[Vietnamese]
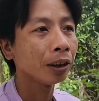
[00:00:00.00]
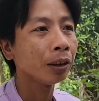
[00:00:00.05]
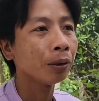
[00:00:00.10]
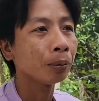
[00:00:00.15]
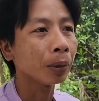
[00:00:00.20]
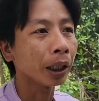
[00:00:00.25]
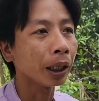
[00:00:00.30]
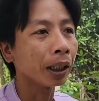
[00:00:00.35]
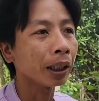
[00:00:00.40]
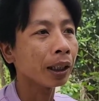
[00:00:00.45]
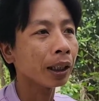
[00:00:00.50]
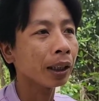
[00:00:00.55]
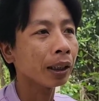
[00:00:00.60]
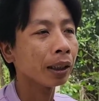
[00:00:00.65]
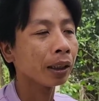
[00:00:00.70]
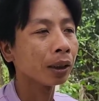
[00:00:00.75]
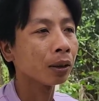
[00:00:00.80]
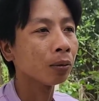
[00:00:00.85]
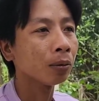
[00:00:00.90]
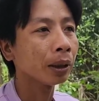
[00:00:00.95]
như mẹ
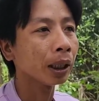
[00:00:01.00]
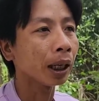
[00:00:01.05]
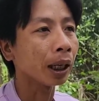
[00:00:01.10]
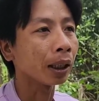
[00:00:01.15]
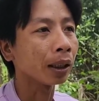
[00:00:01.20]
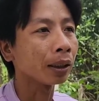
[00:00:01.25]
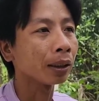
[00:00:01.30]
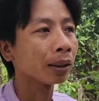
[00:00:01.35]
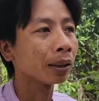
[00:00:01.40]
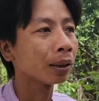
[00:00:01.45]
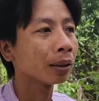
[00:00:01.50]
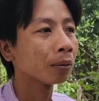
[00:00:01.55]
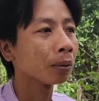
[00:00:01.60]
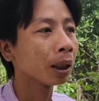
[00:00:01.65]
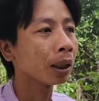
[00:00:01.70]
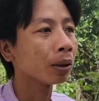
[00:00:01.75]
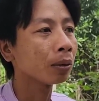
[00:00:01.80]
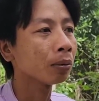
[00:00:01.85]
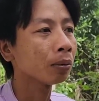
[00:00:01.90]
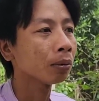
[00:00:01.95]
đây thì cũng gần
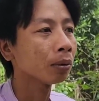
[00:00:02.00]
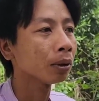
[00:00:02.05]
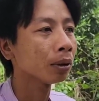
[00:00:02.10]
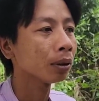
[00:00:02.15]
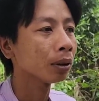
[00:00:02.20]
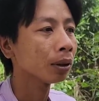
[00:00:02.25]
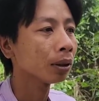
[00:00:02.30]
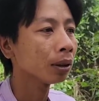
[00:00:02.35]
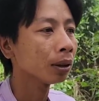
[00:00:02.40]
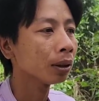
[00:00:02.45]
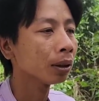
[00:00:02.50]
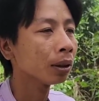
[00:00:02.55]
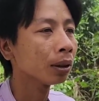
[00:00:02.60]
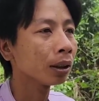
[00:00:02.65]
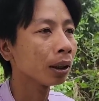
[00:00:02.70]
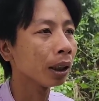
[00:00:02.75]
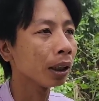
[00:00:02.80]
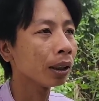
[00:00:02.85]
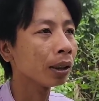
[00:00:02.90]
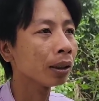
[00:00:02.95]
bà cũng
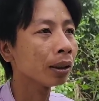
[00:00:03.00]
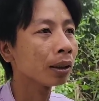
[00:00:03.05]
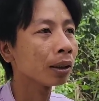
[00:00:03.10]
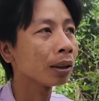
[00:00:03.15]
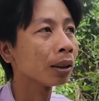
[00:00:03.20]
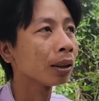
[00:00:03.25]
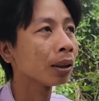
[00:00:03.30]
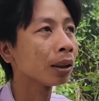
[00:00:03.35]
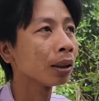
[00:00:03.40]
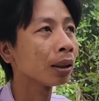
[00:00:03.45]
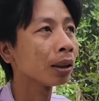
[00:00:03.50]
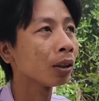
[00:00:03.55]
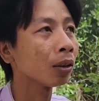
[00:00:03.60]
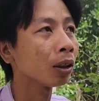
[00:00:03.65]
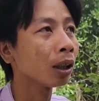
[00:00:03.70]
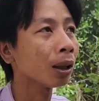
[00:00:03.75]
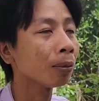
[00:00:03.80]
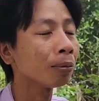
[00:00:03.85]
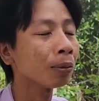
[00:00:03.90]
điện ờ, hỏi